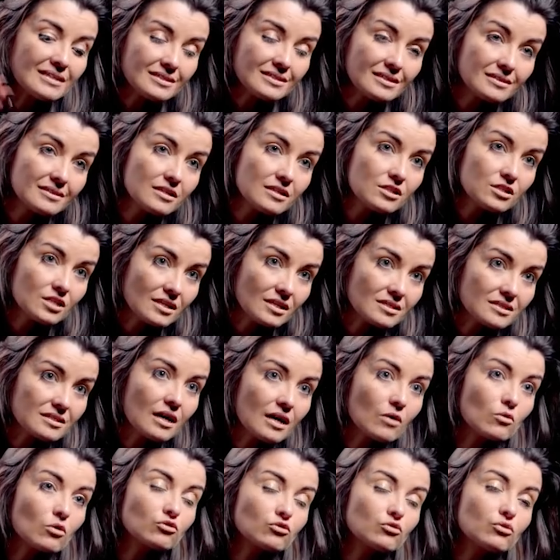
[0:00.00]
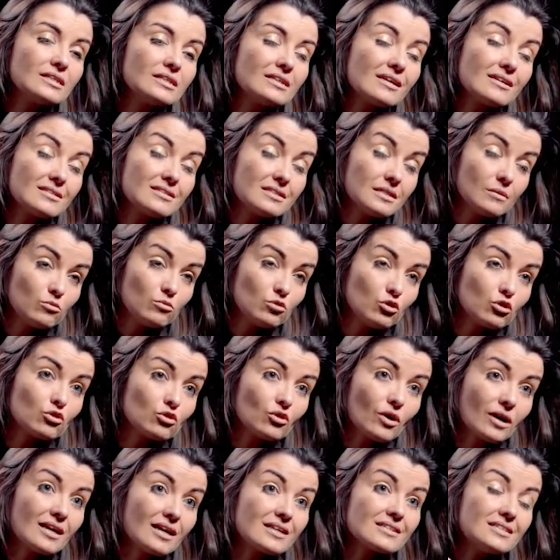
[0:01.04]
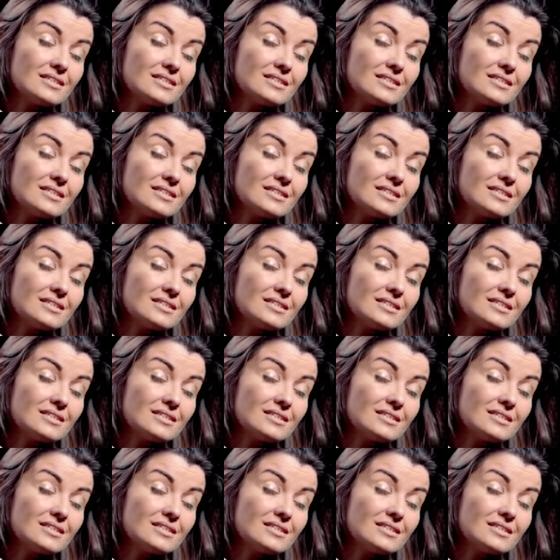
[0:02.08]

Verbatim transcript: c'est déjà ça, ou en tous les cas, c'est mieux que rien.